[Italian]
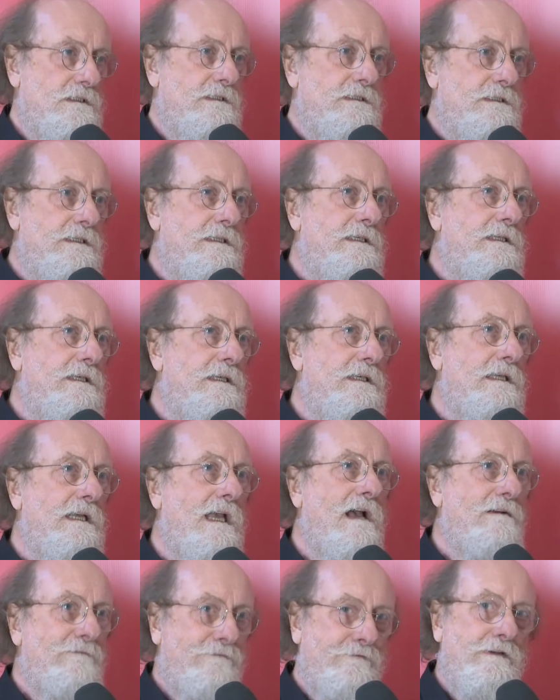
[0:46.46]
di
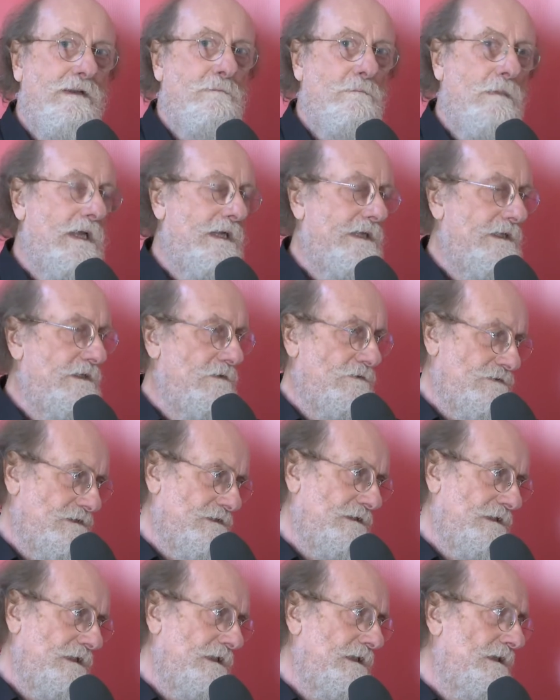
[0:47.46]
affermare i
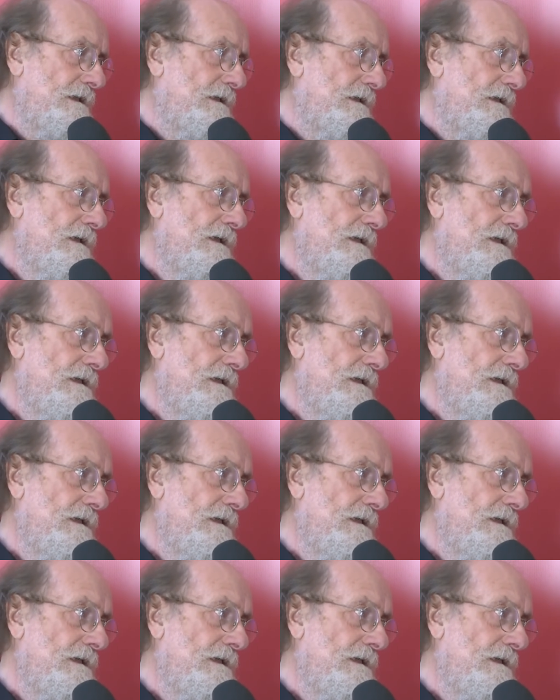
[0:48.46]
nostri,